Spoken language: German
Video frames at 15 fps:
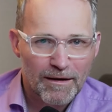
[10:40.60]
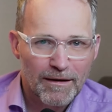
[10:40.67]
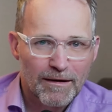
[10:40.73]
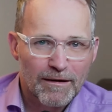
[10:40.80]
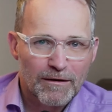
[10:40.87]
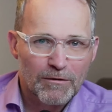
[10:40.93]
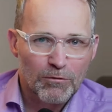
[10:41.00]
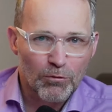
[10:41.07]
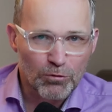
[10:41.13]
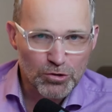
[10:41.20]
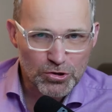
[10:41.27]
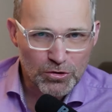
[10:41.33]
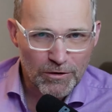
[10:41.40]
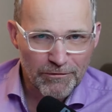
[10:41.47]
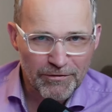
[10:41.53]

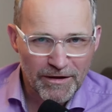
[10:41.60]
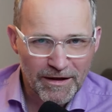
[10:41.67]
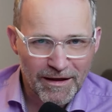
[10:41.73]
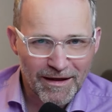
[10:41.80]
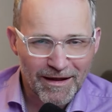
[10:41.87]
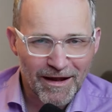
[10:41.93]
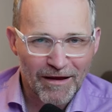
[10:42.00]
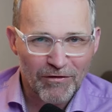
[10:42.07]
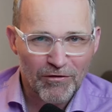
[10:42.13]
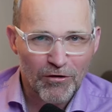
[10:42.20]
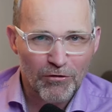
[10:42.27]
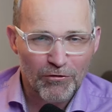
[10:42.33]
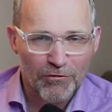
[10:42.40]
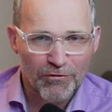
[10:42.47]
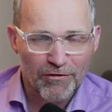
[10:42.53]
lohnsteuerpflichtig, der ist auch
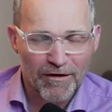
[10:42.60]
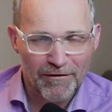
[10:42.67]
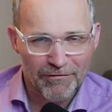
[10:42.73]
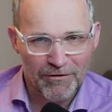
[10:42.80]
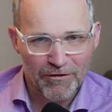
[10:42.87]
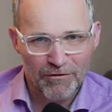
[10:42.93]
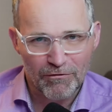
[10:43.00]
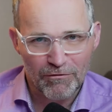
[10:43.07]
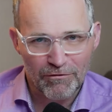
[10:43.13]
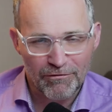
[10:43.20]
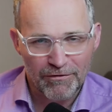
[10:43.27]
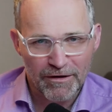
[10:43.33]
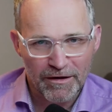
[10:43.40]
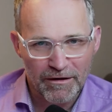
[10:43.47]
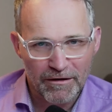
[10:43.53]

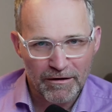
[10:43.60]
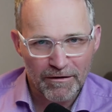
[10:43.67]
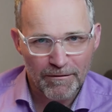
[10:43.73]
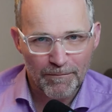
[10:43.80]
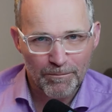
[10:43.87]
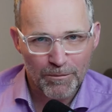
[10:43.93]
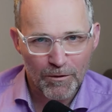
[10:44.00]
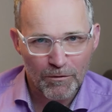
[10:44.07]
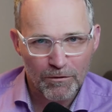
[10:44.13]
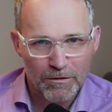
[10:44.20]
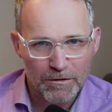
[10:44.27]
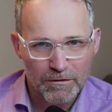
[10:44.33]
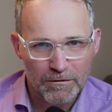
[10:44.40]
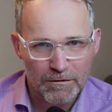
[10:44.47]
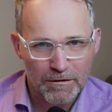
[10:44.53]
sozialversicherungspflichtig. Und
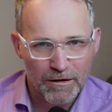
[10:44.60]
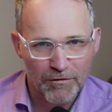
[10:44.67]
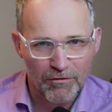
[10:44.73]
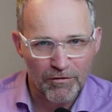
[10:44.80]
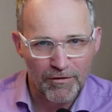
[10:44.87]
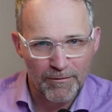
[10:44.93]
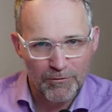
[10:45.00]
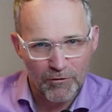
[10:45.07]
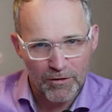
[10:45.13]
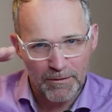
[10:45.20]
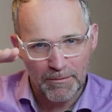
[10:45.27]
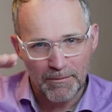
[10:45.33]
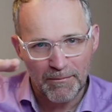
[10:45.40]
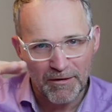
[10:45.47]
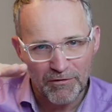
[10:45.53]
äh, insgesamt soll die
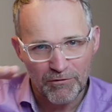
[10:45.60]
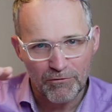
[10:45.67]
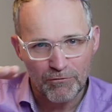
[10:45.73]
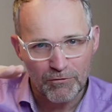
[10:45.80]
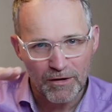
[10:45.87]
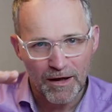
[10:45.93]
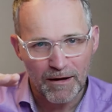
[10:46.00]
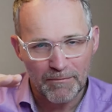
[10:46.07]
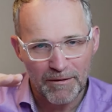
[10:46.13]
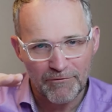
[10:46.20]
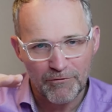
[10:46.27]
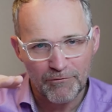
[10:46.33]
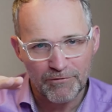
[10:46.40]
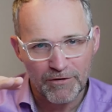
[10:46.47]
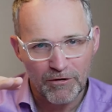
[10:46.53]
Bemessungsgrundlage bei
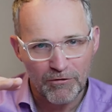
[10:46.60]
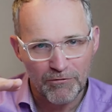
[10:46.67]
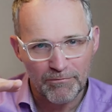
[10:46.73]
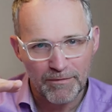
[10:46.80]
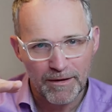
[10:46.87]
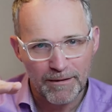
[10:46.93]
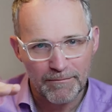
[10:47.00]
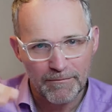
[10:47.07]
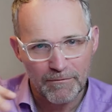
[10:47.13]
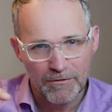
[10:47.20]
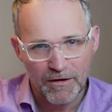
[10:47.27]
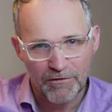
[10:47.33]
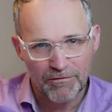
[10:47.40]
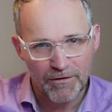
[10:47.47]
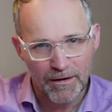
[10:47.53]
5000 bleiben und
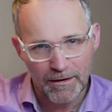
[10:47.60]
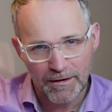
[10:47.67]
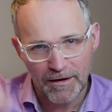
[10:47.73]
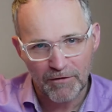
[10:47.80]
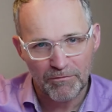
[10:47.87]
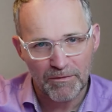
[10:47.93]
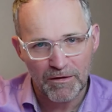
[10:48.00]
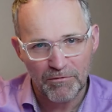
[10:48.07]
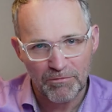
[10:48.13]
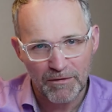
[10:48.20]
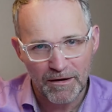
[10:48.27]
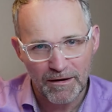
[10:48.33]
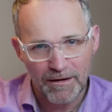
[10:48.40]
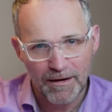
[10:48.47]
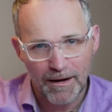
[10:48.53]
deswegen hatte ich jetzt mit diesem
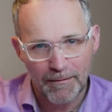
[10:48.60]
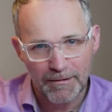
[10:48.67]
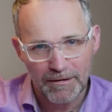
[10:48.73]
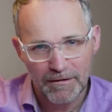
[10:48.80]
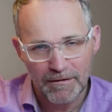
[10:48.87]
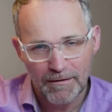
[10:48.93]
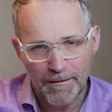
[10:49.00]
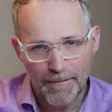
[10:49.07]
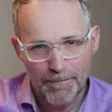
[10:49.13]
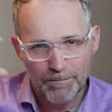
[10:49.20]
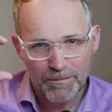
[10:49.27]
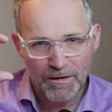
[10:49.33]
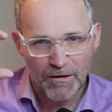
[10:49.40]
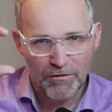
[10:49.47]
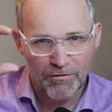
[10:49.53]
Trick gearbeitet,
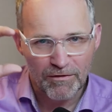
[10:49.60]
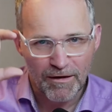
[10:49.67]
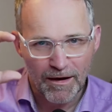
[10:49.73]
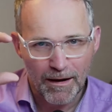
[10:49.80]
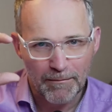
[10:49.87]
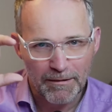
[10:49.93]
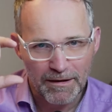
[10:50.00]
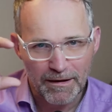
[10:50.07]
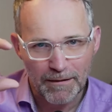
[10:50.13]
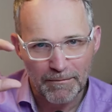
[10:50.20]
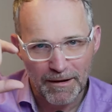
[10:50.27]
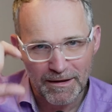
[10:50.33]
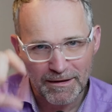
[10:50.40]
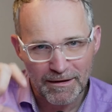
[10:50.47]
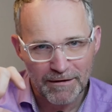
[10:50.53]
dass der
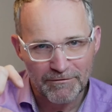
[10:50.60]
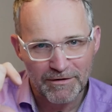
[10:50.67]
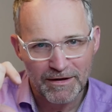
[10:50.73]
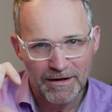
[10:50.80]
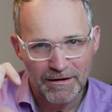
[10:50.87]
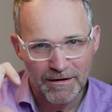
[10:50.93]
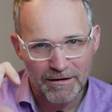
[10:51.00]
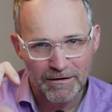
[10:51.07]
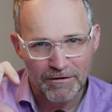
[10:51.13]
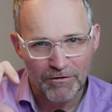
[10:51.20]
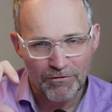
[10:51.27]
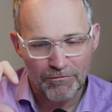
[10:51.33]
Arbeitgeberanteil, wenn da drin ist.